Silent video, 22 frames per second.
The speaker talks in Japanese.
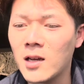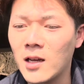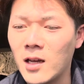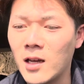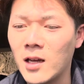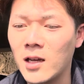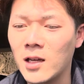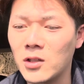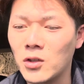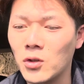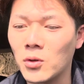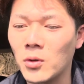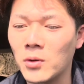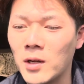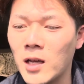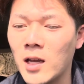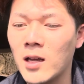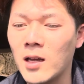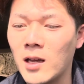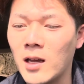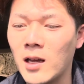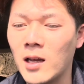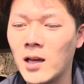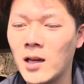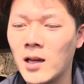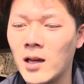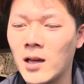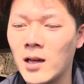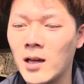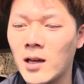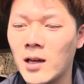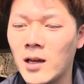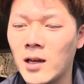えー、ちょっとね、
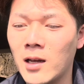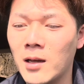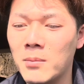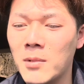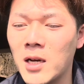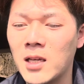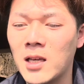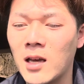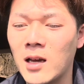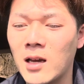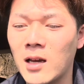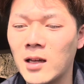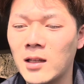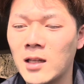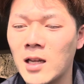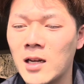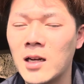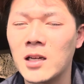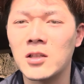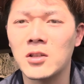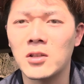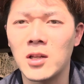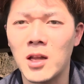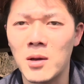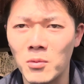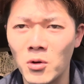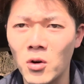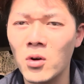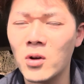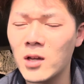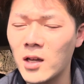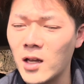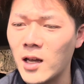えー、まあ結果出なくて
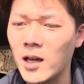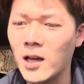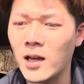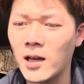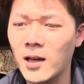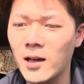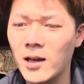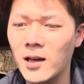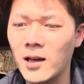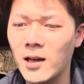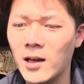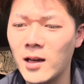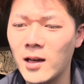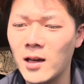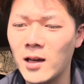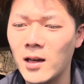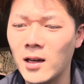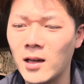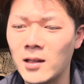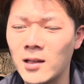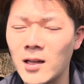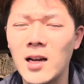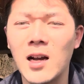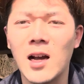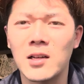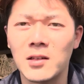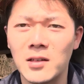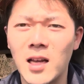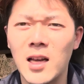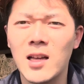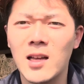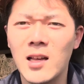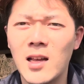も、えー、長く
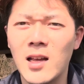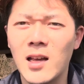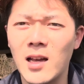ね、